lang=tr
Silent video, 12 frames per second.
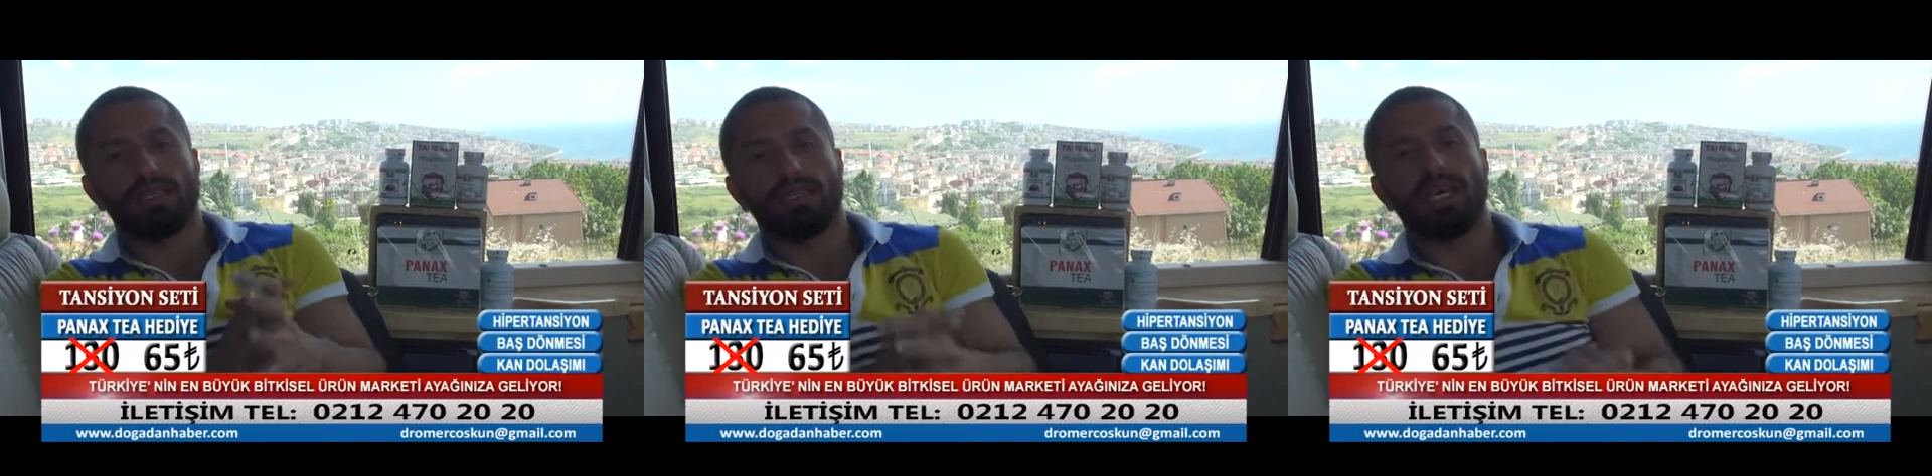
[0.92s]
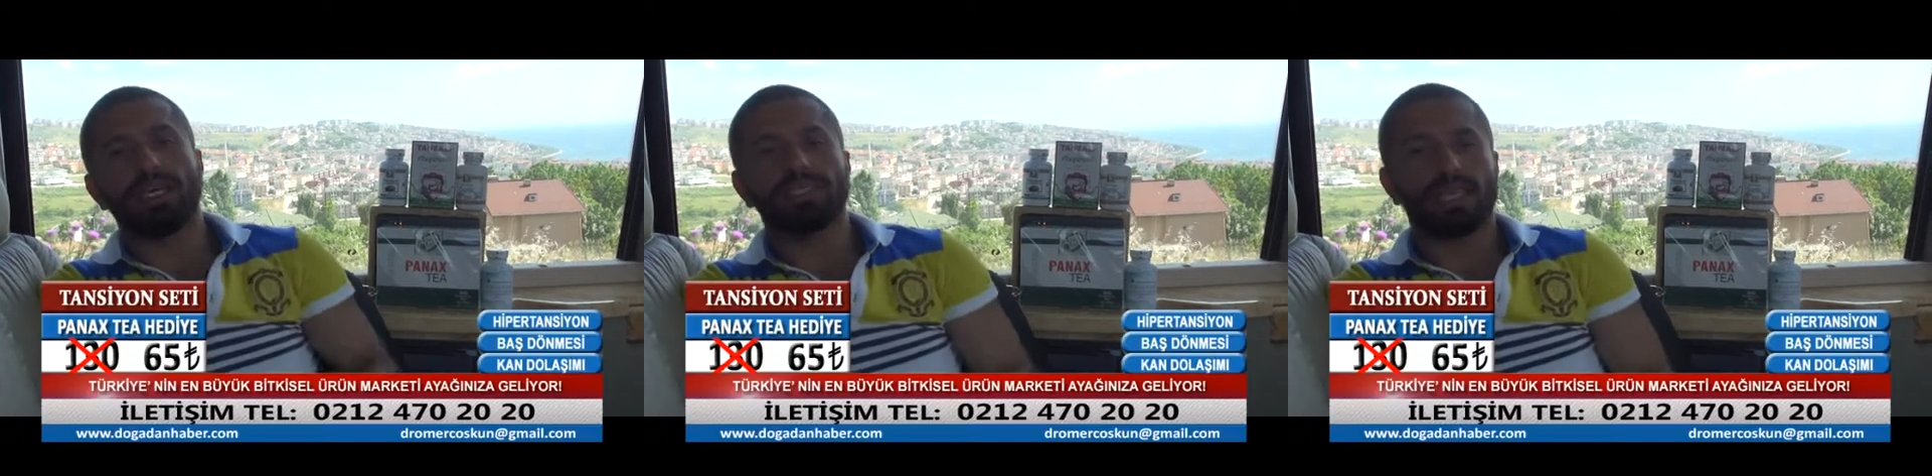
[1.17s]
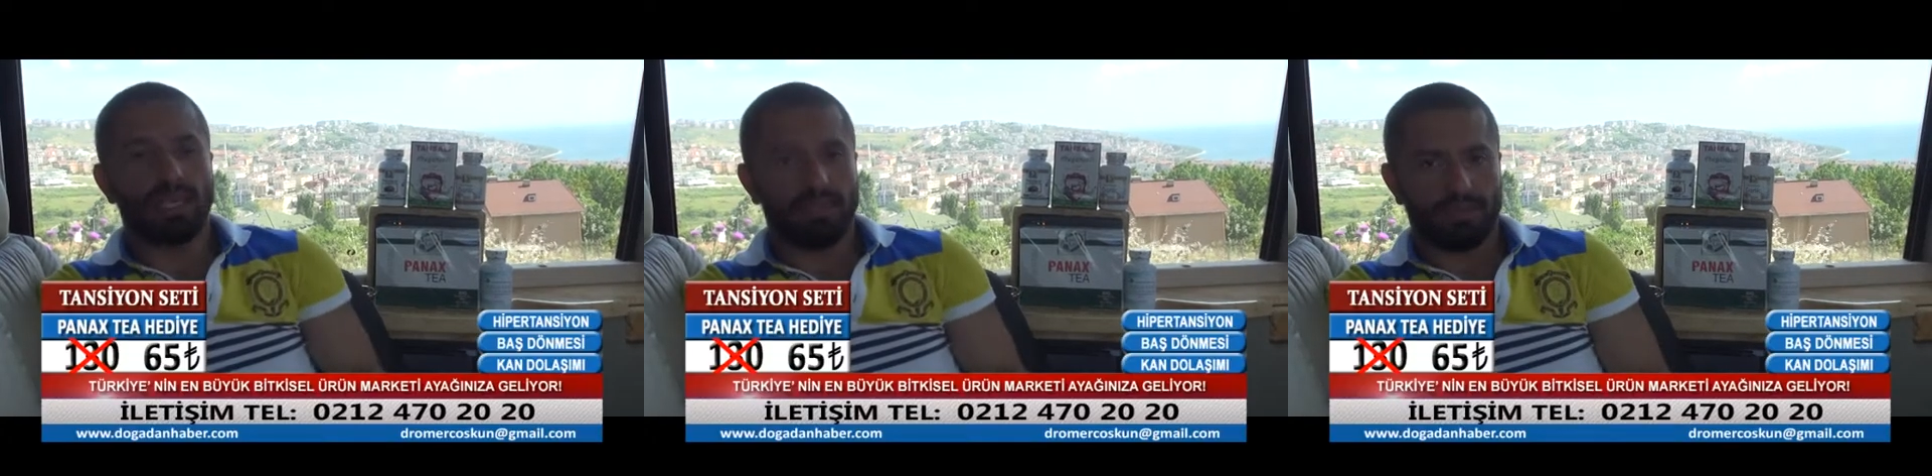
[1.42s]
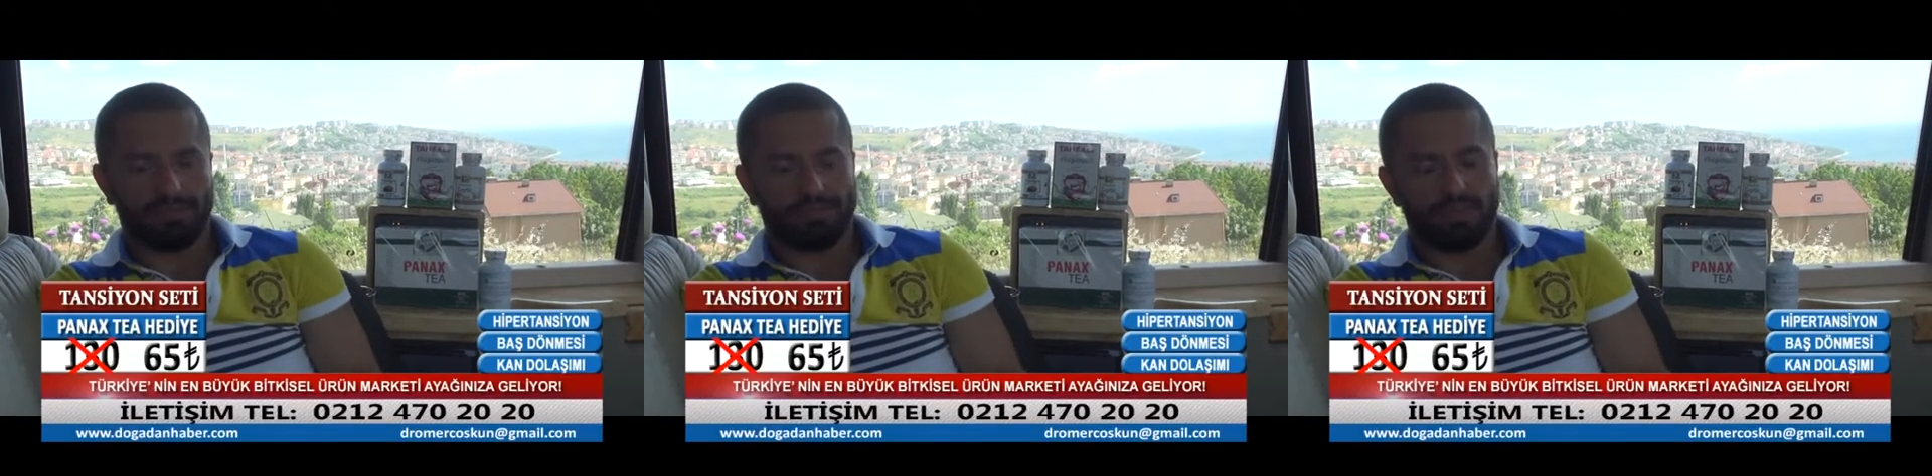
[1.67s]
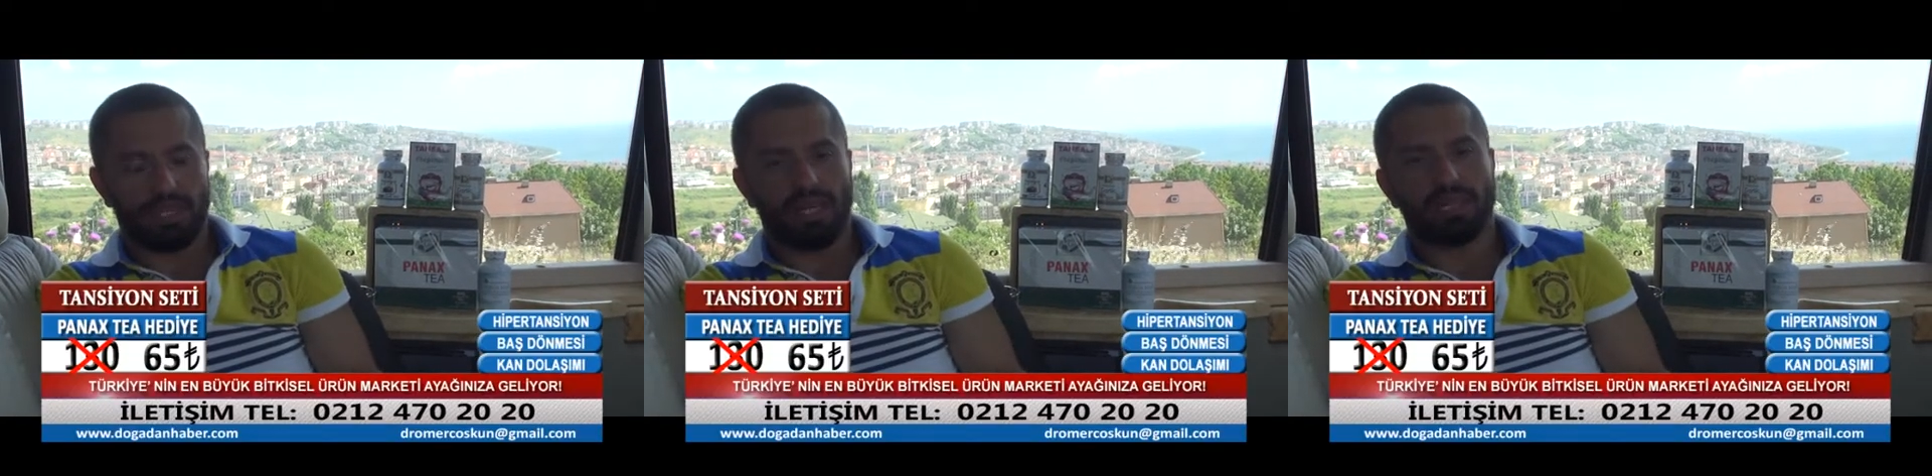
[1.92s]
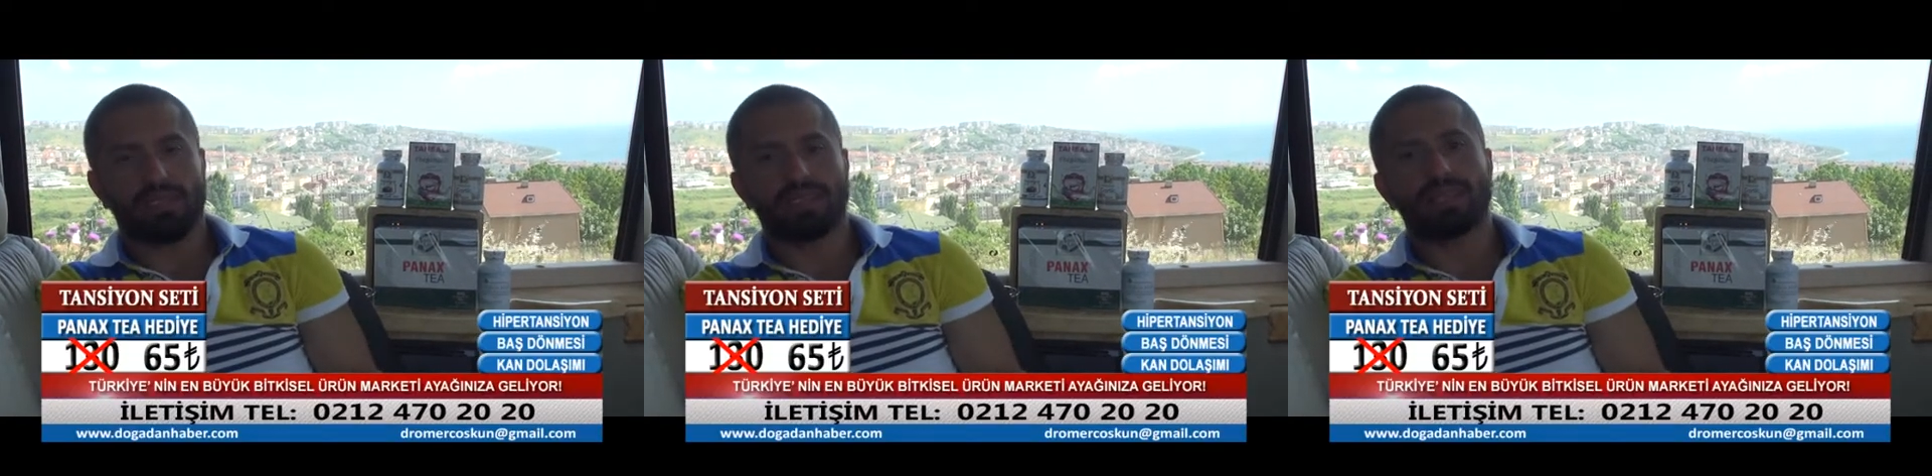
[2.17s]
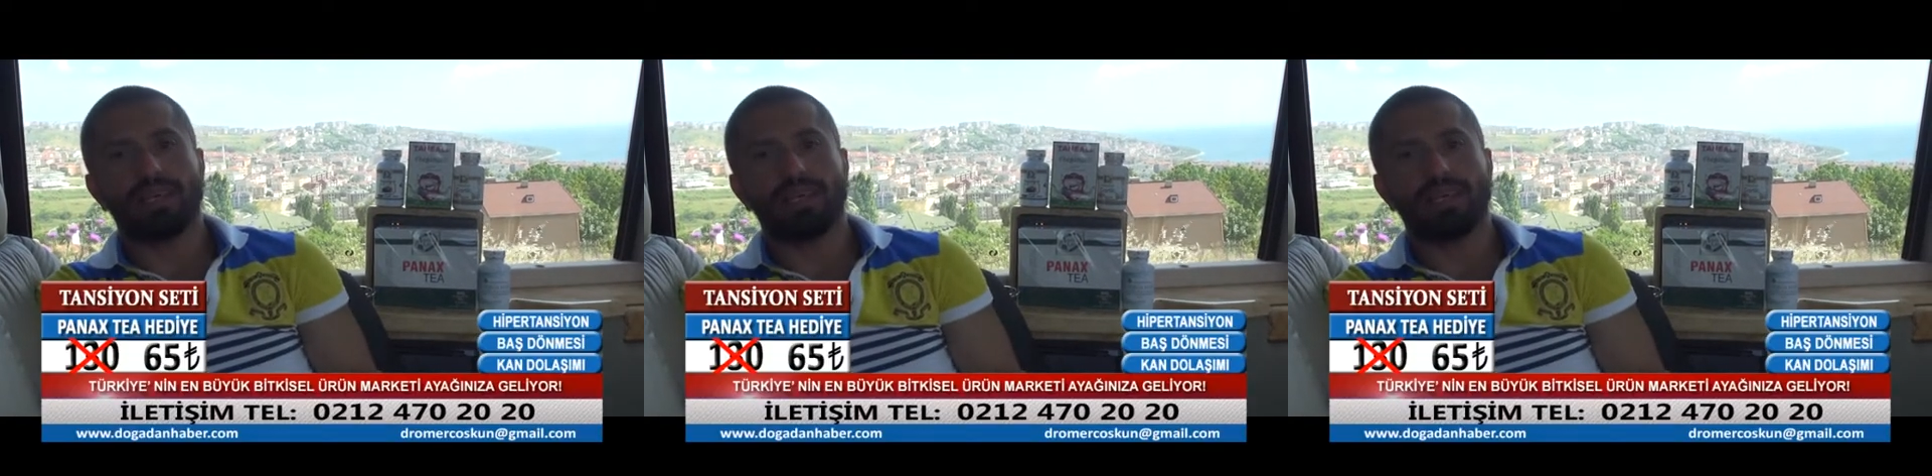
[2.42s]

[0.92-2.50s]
Yaz geldi. Artık